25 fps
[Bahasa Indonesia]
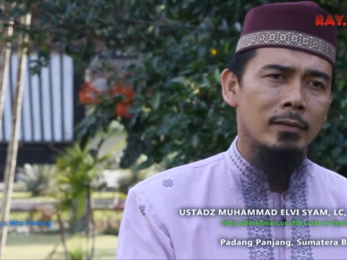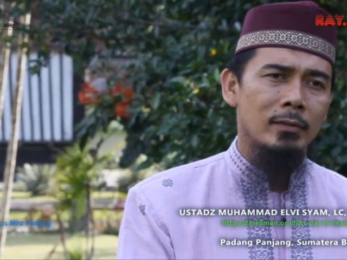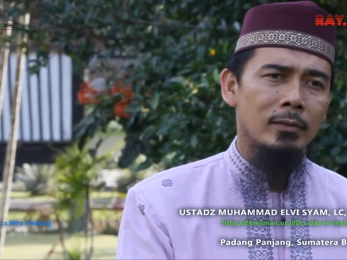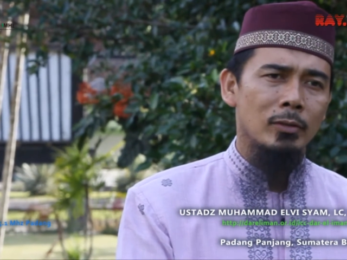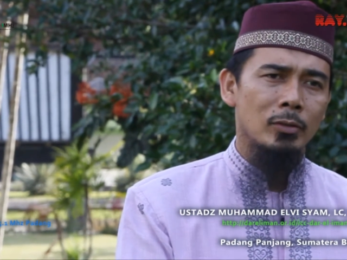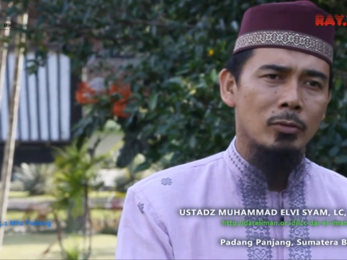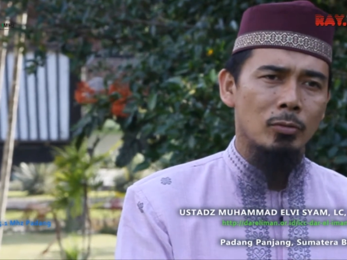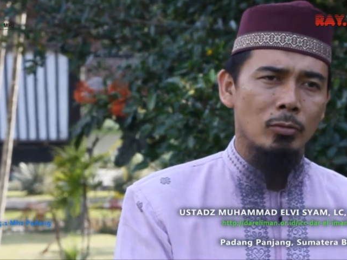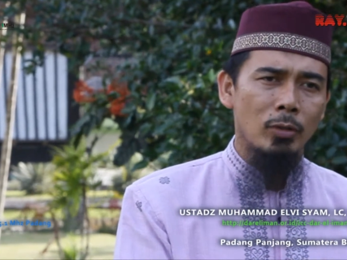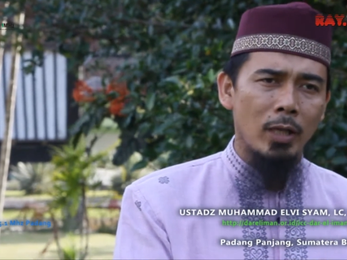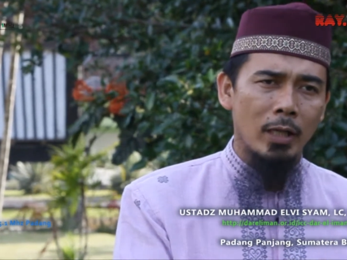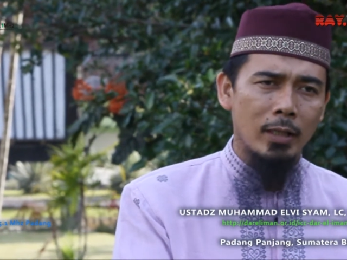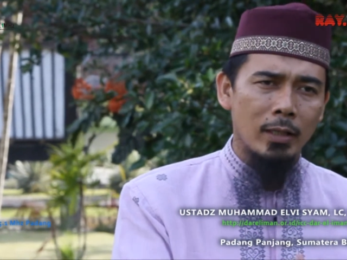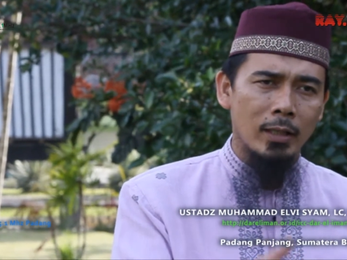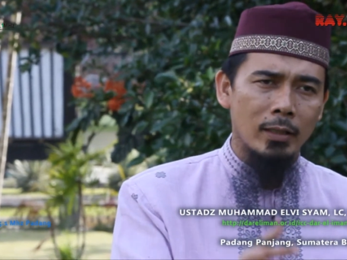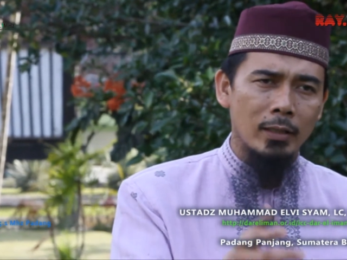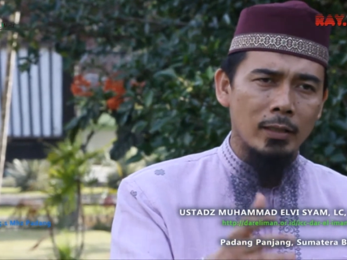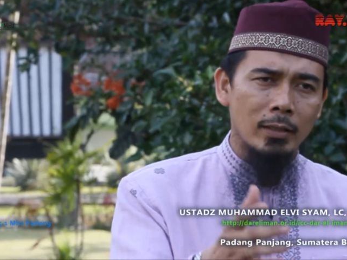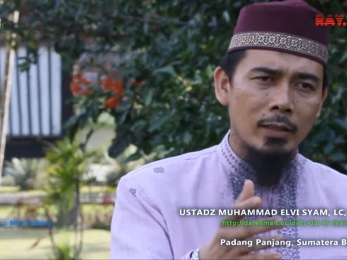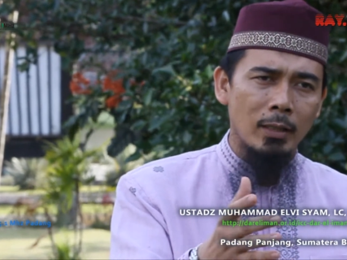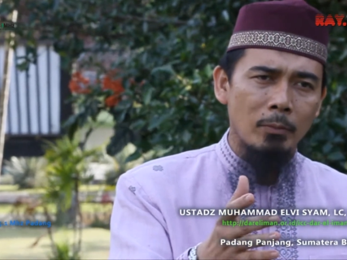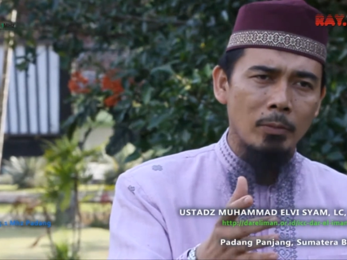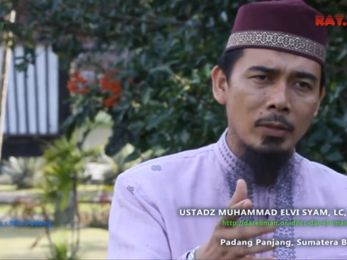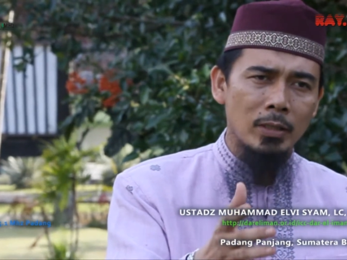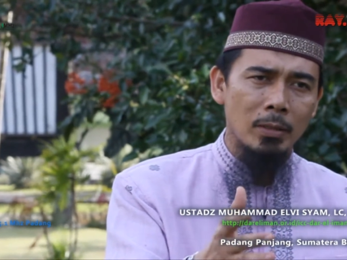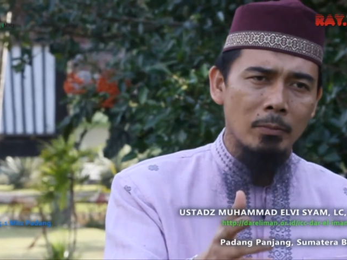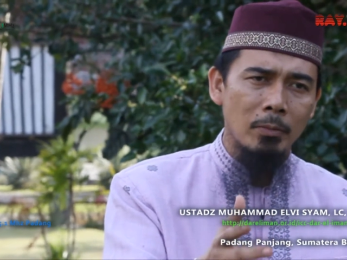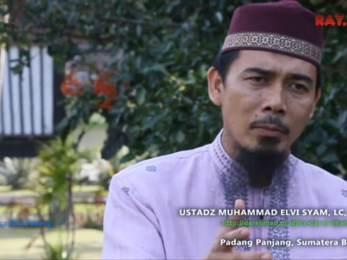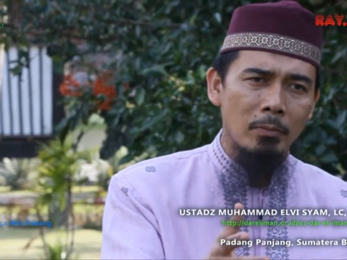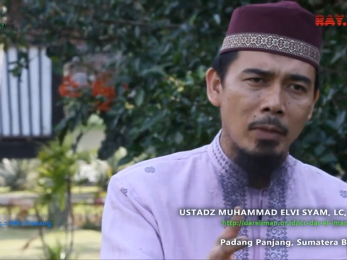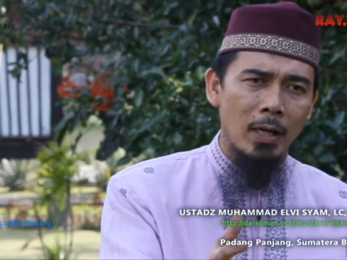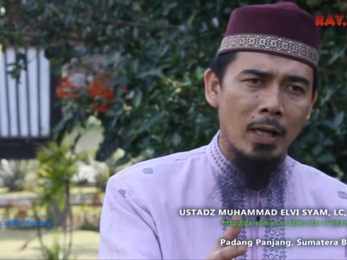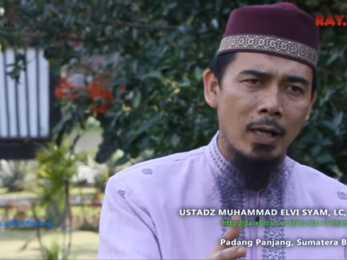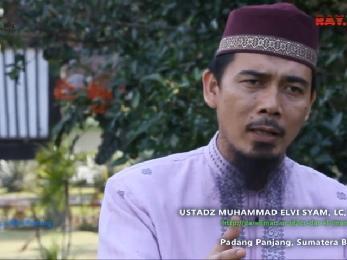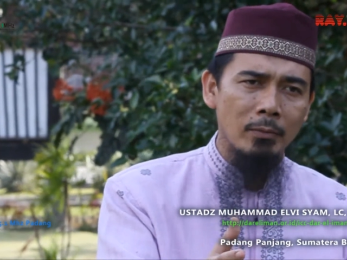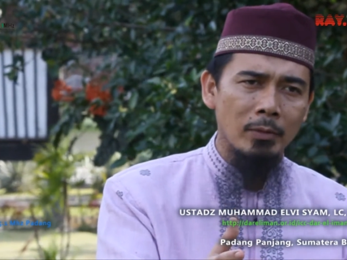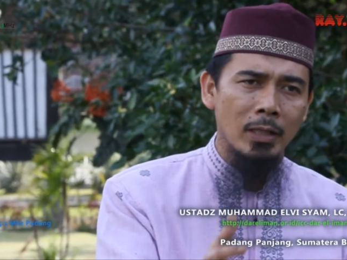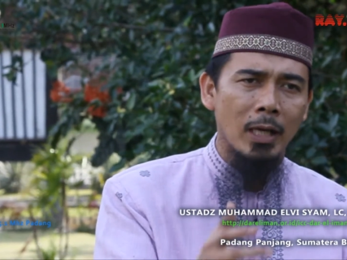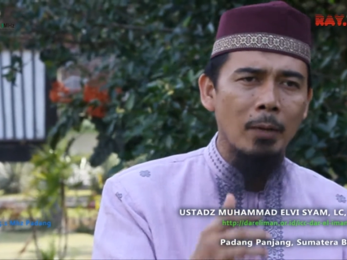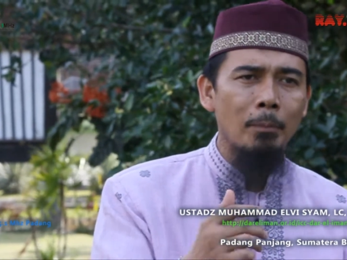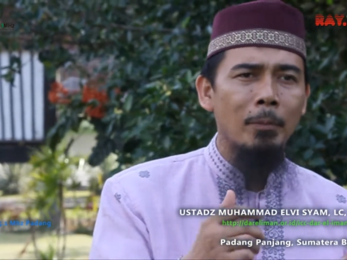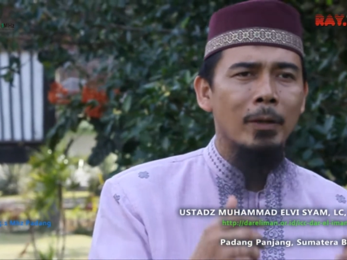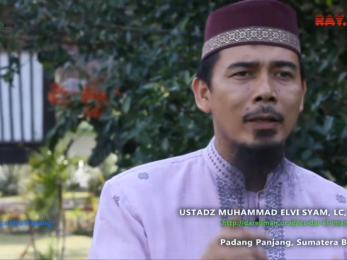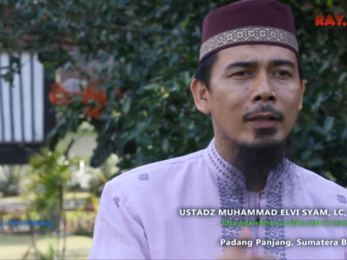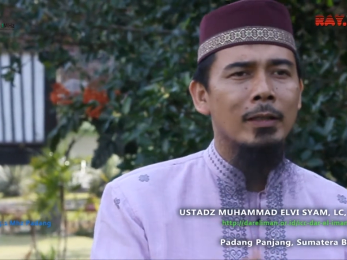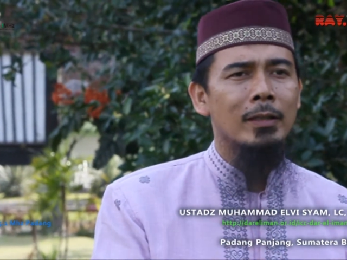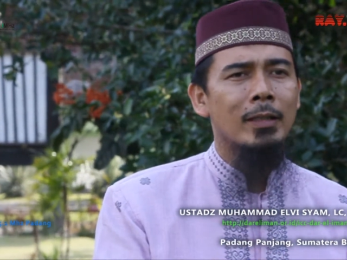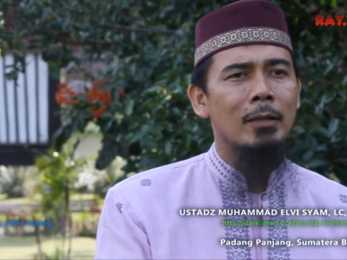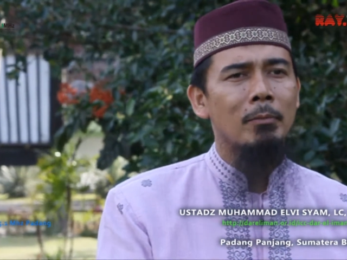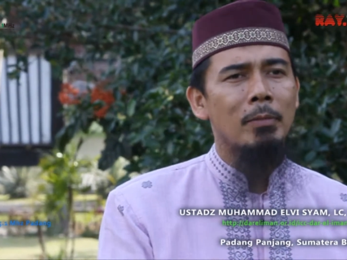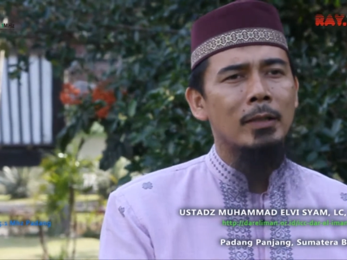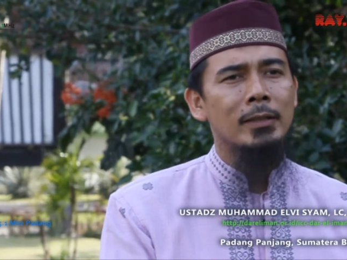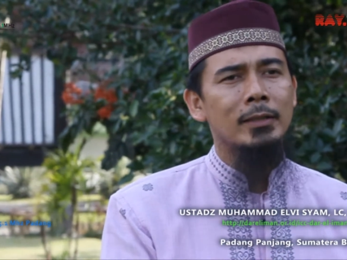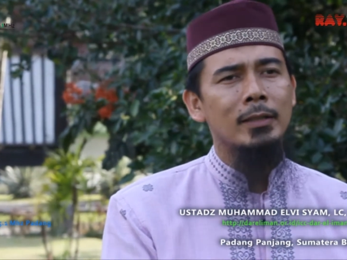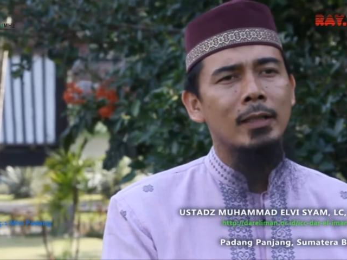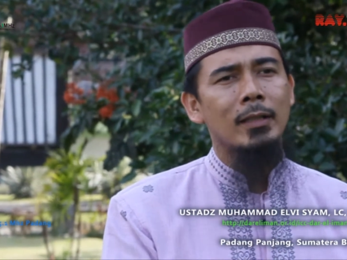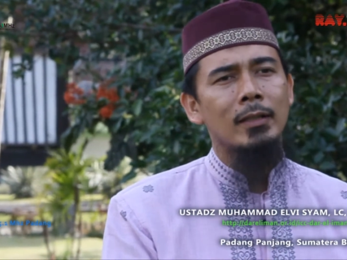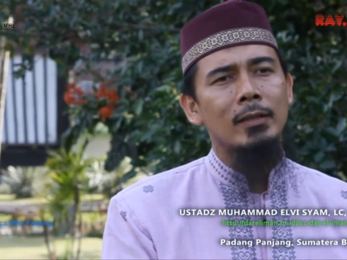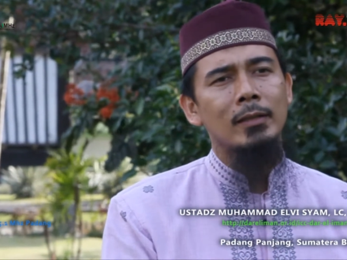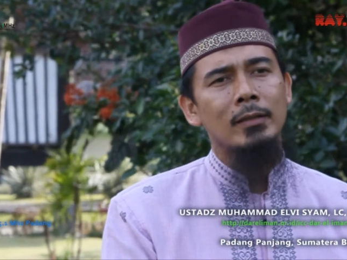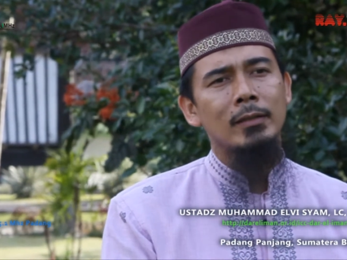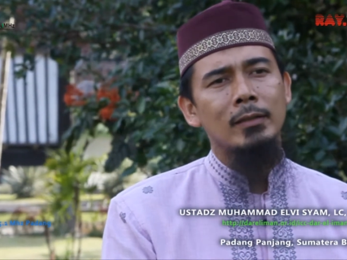Sudahkah kita bisa memahami apa yang kita baca?